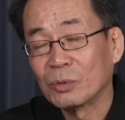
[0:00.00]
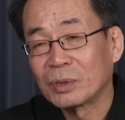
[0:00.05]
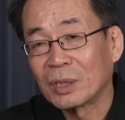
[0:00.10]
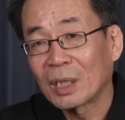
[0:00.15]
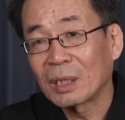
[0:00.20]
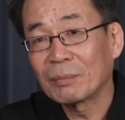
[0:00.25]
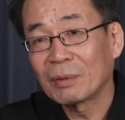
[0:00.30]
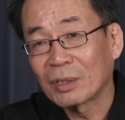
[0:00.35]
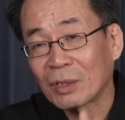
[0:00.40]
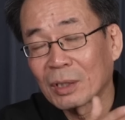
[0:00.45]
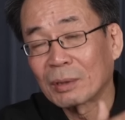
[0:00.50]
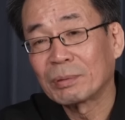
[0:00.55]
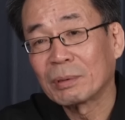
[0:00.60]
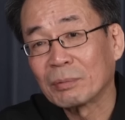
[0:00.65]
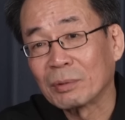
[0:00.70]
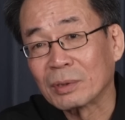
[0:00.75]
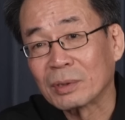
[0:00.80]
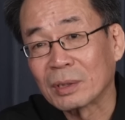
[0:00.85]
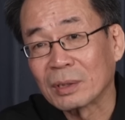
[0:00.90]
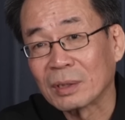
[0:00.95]
여기 세 개만 결합하면
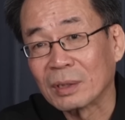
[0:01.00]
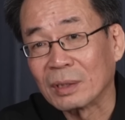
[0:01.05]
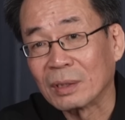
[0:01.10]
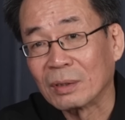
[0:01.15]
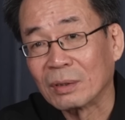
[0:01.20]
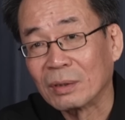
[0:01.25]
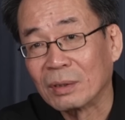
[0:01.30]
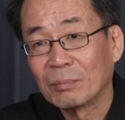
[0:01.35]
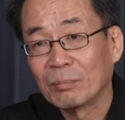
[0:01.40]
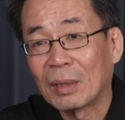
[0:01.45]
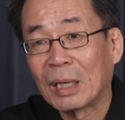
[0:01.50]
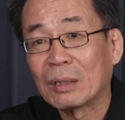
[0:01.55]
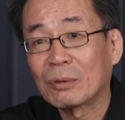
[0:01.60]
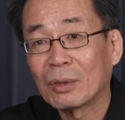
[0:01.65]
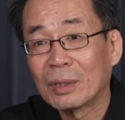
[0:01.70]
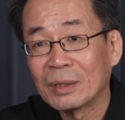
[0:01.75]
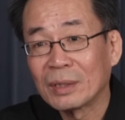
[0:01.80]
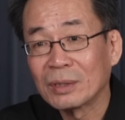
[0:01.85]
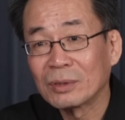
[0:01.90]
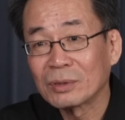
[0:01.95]
어떻게 돼요? 말도
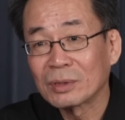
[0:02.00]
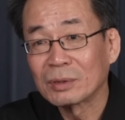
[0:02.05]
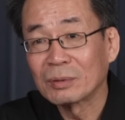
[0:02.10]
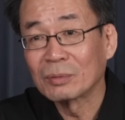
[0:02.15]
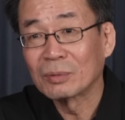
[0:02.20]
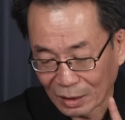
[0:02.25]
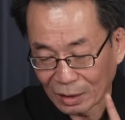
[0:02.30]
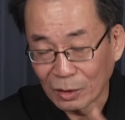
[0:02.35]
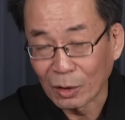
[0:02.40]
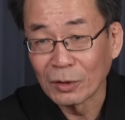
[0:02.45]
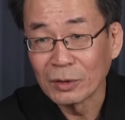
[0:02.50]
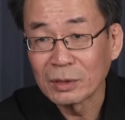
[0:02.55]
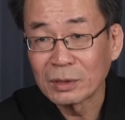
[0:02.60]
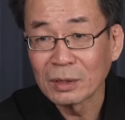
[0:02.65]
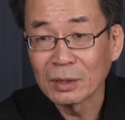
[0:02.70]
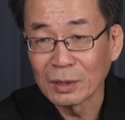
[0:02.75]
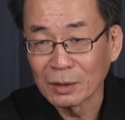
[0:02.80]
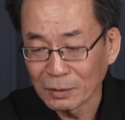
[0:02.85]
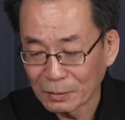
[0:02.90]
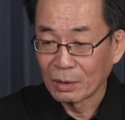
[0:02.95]
안 되죠. 지금 다 더
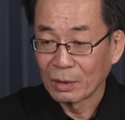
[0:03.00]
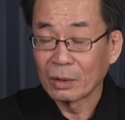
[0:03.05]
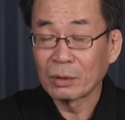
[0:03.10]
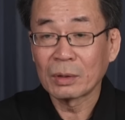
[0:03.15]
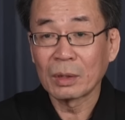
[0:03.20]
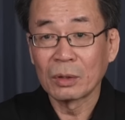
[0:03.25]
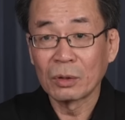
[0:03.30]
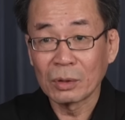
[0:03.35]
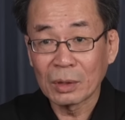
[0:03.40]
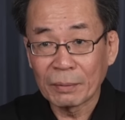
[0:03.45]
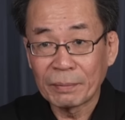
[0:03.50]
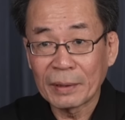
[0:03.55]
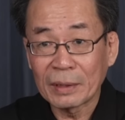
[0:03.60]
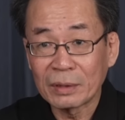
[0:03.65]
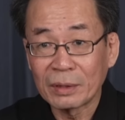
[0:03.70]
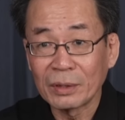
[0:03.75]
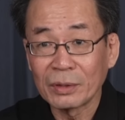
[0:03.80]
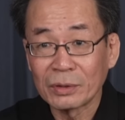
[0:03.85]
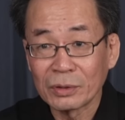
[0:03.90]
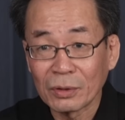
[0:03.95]
있어요. 이건 다, 이건 다
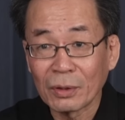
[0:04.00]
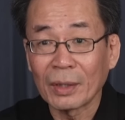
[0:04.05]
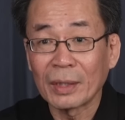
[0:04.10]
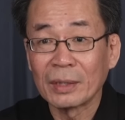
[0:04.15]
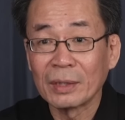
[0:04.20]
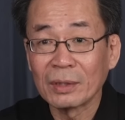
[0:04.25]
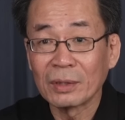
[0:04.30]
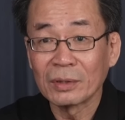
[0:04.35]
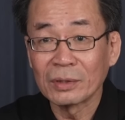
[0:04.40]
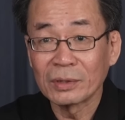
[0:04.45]
팩트의 증거가 있는